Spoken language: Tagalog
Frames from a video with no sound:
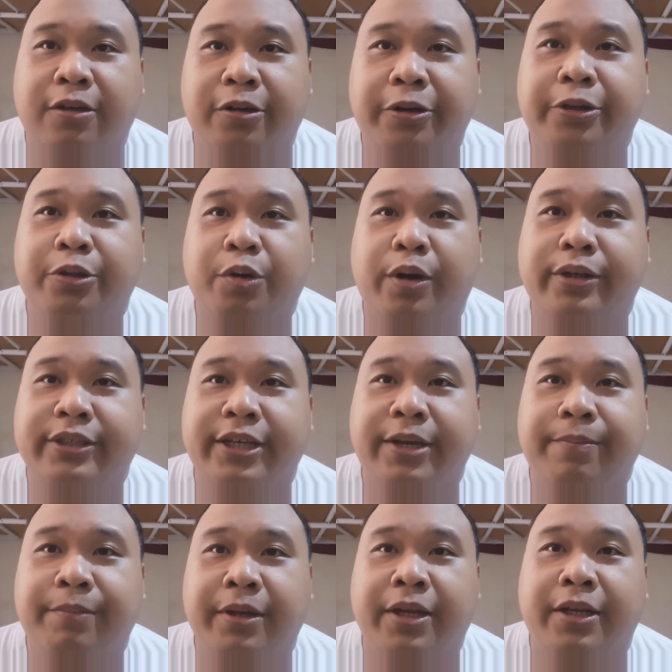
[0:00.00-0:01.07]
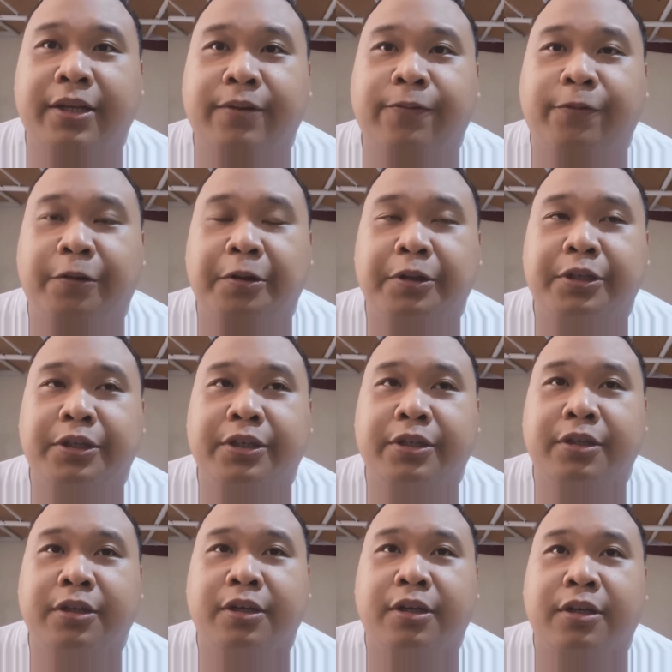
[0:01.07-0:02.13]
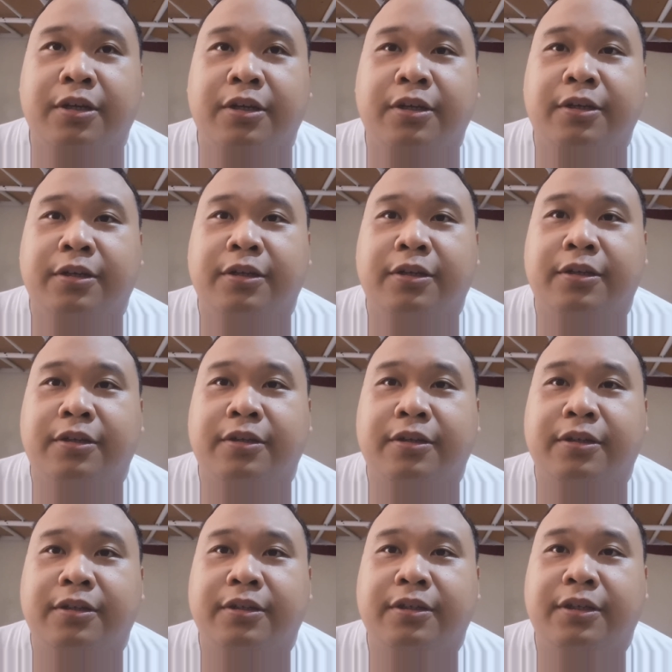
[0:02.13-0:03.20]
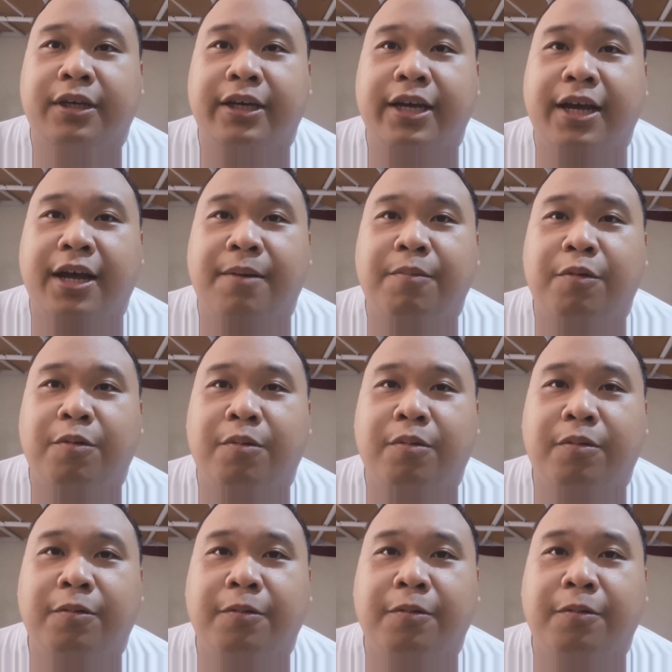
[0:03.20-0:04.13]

learn to accept it first hayaan mong